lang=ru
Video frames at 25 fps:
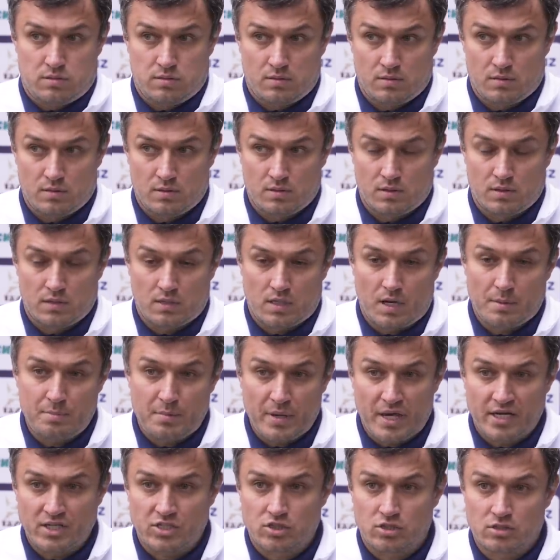Э,
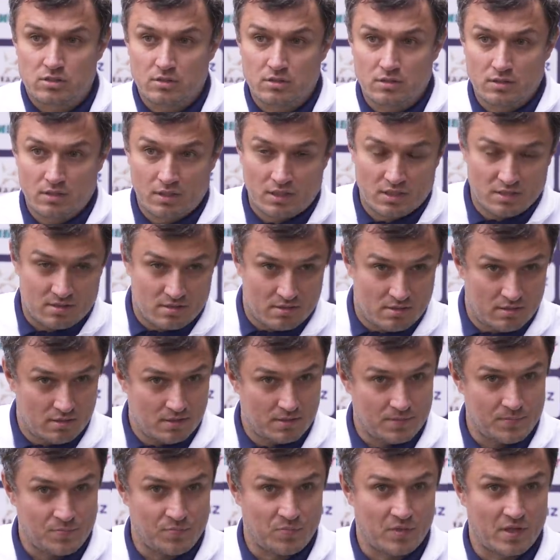опять же,
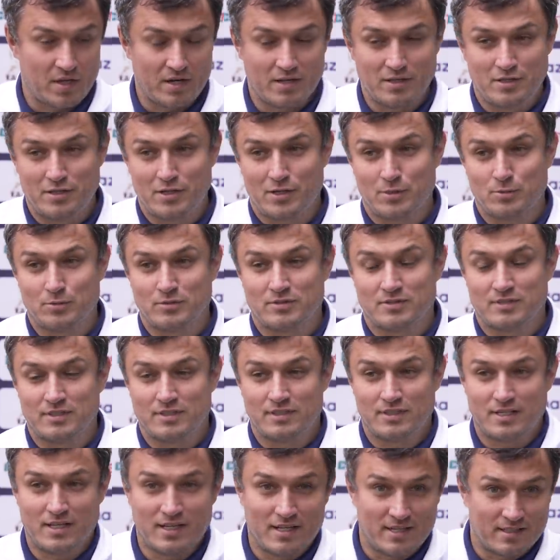если
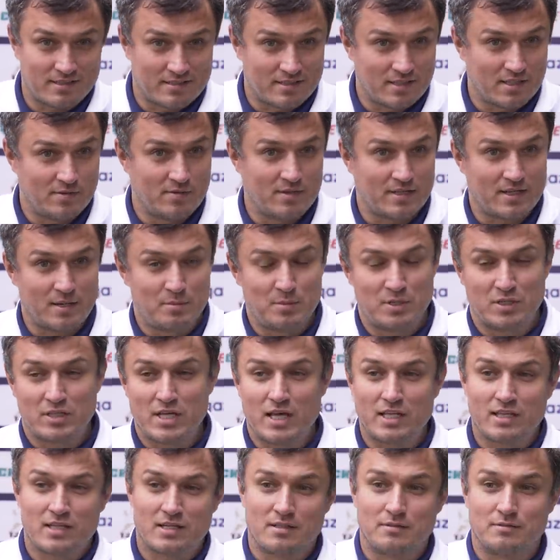ориентироваться на слова
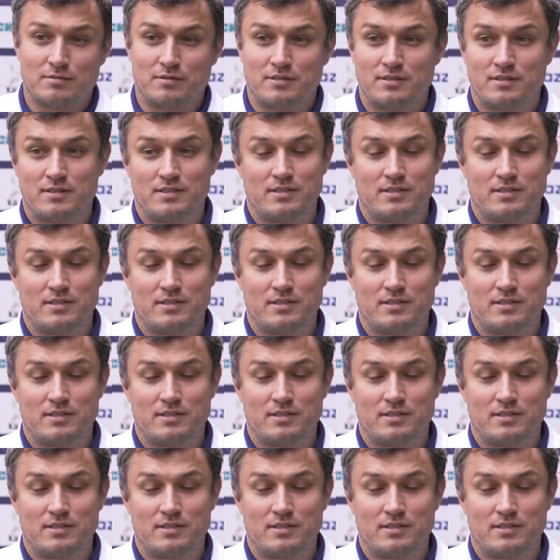комментаторов,